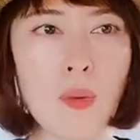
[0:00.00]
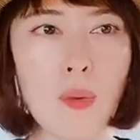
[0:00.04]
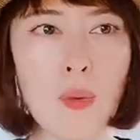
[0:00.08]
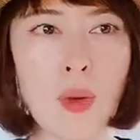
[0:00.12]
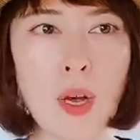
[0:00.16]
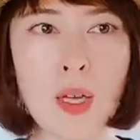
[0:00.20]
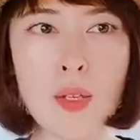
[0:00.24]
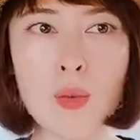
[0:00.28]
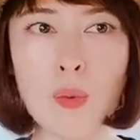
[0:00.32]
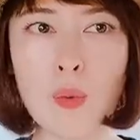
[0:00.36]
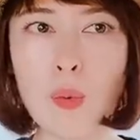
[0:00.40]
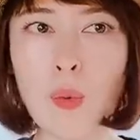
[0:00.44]

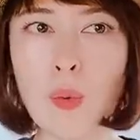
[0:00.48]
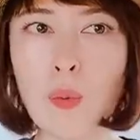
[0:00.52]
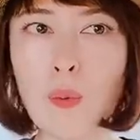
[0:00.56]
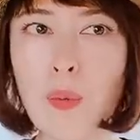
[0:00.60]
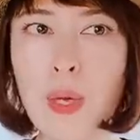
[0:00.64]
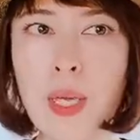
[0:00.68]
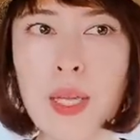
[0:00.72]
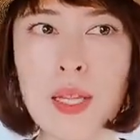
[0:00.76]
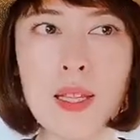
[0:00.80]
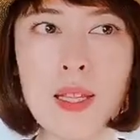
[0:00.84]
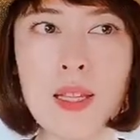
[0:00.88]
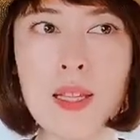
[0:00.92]
あの
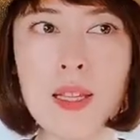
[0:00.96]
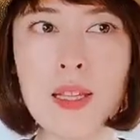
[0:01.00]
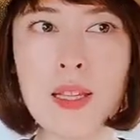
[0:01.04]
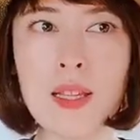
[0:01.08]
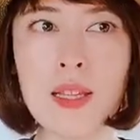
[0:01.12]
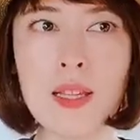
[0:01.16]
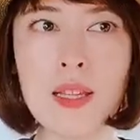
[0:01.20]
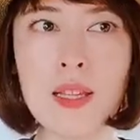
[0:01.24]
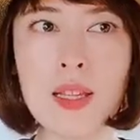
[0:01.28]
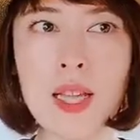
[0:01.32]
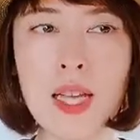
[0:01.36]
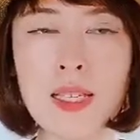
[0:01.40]
み
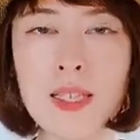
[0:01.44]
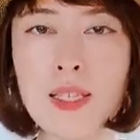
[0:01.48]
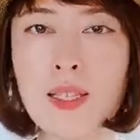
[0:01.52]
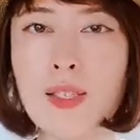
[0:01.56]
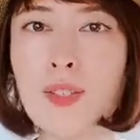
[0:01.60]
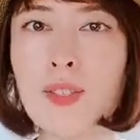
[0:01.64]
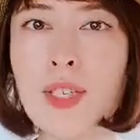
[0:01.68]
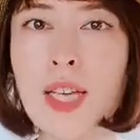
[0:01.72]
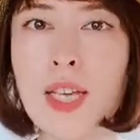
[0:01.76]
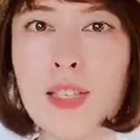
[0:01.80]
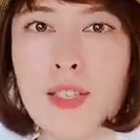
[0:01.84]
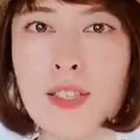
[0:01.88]
多
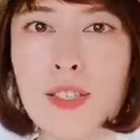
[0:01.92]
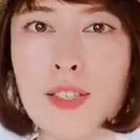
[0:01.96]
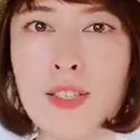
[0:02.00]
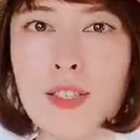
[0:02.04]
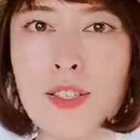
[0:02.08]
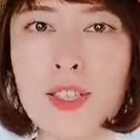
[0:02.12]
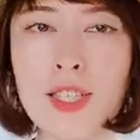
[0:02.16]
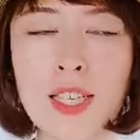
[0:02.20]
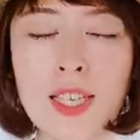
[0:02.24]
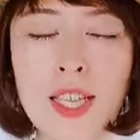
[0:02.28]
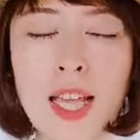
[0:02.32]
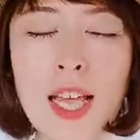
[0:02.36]
数
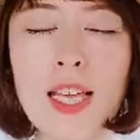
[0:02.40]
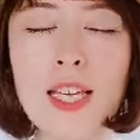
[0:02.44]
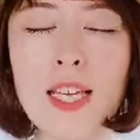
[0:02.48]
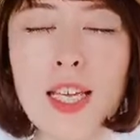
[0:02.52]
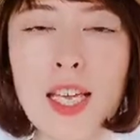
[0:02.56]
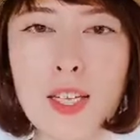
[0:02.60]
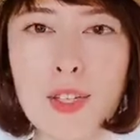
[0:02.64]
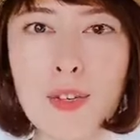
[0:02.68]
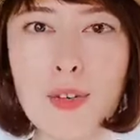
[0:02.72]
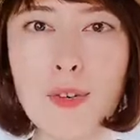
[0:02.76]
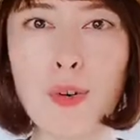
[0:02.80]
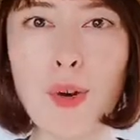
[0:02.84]
決じゃない
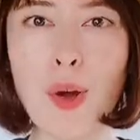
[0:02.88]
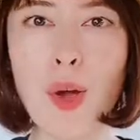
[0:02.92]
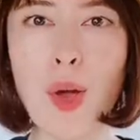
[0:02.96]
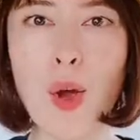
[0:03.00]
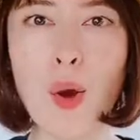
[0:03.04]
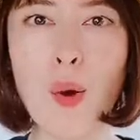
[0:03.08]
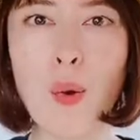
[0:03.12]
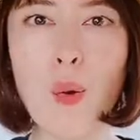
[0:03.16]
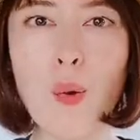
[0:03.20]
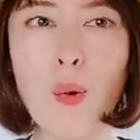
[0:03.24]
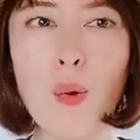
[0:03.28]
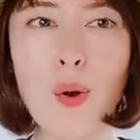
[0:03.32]
けど
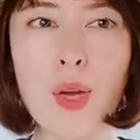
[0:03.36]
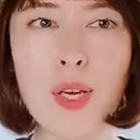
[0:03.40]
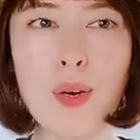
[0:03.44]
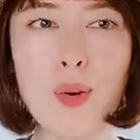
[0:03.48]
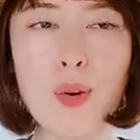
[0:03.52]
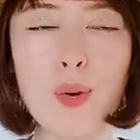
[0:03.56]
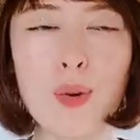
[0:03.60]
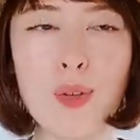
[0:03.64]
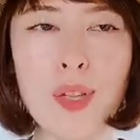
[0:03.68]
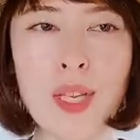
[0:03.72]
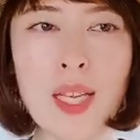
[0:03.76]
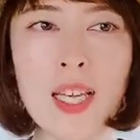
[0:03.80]
多い
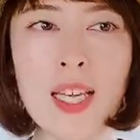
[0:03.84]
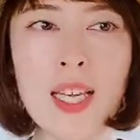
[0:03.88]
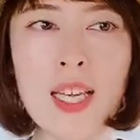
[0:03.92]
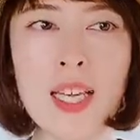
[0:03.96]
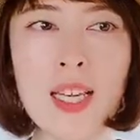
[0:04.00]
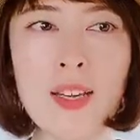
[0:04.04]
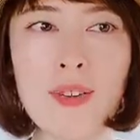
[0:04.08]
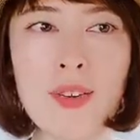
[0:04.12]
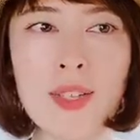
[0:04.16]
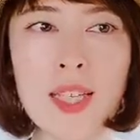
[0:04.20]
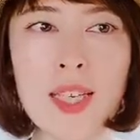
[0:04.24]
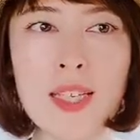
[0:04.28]
方
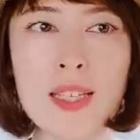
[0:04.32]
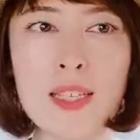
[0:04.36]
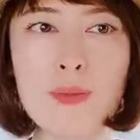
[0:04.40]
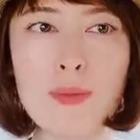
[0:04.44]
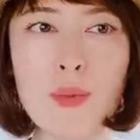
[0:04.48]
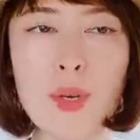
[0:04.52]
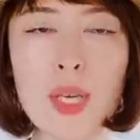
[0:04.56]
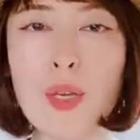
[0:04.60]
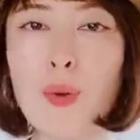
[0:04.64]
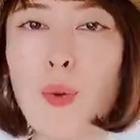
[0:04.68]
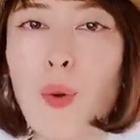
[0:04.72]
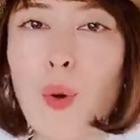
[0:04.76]
に私
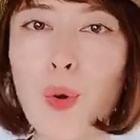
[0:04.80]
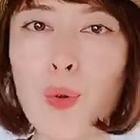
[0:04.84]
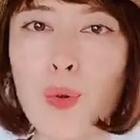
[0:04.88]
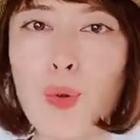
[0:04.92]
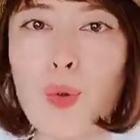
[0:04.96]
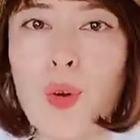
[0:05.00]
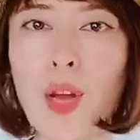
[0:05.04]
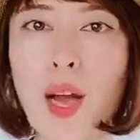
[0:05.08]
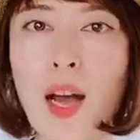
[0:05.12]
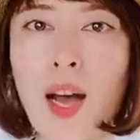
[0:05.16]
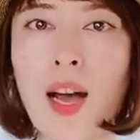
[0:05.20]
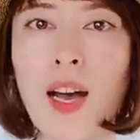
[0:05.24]
も行こう
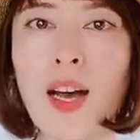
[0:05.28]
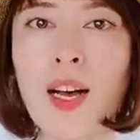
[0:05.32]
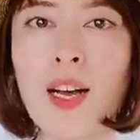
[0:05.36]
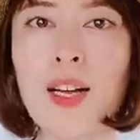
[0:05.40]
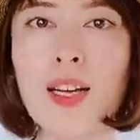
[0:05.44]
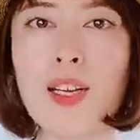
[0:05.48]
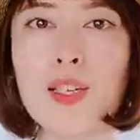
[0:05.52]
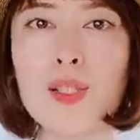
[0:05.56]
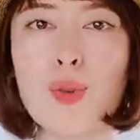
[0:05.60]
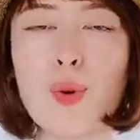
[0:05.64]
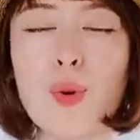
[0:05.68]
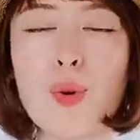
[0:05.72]
とか、
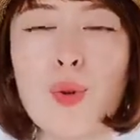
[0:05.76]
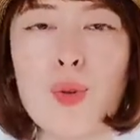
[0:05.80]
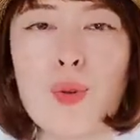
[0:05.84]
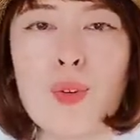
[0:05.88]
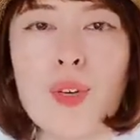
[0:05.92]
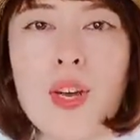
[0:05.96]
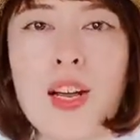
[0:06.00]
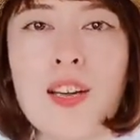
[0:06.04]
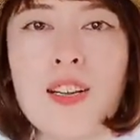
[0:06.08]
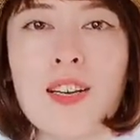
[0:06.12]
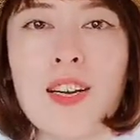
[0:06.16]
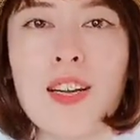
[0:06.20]
そういう
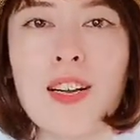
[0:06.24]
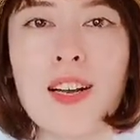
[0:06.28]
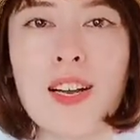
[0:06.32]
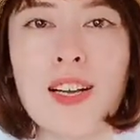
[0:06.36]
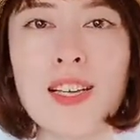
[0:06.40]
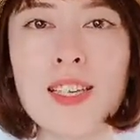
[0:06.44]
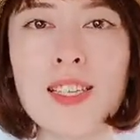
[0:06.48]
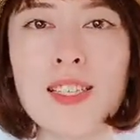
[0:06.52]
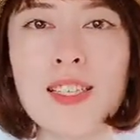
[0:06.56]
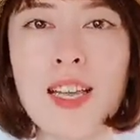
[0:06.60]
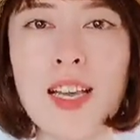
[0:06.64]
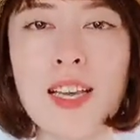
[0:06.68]
考えが
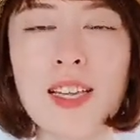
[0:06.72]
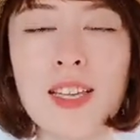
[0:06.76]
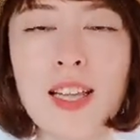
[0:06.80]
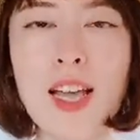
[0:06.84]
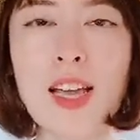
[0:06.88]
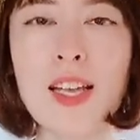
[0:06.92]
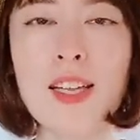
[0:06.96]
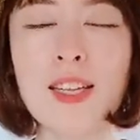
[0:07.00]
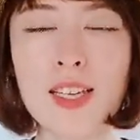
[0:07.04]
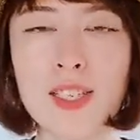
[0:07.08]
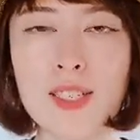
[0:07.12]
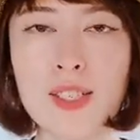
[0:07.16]
一切な
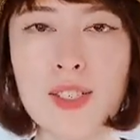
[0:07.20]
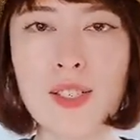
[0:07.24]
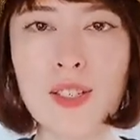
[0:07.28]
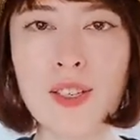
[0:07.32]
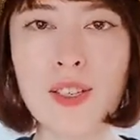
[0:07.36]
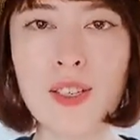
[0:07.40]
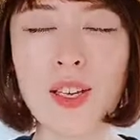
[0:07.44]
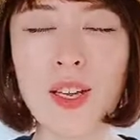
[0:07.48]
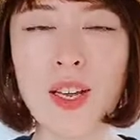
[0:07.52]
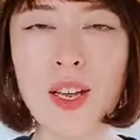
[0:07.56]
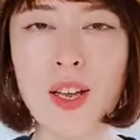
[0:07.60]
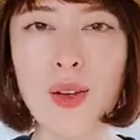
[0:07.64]
いんです。
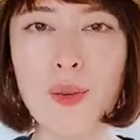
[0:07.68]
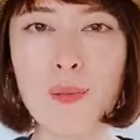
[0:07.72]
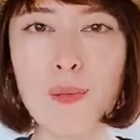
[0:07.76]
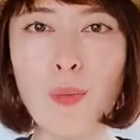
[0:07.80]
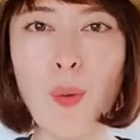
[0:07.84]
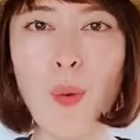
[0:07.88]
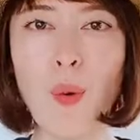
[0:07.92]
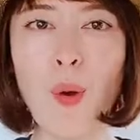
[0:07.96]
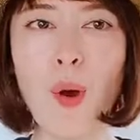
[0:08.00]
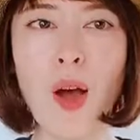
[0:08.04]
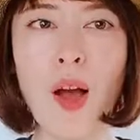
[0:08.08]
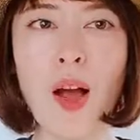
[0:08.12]

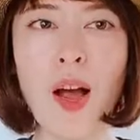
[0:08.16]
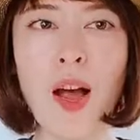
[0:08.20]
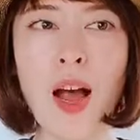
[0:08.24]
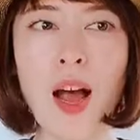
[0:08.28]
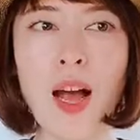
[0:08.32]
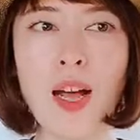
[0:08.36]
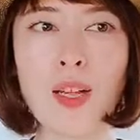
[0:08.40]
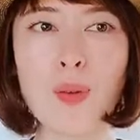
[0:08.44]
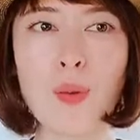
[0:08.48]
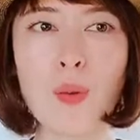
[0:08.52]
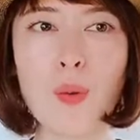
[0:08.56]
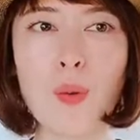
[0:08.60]
もう
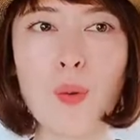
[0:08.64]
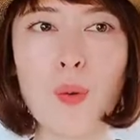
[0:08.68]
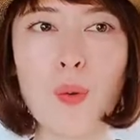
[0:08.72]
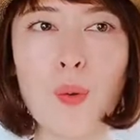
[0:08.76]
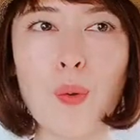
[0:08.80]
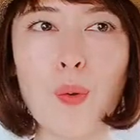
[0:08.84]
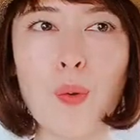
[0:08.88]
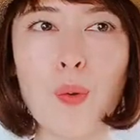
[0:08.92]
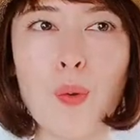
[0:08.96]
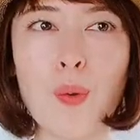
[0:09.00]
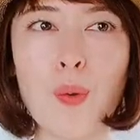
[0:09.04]
あの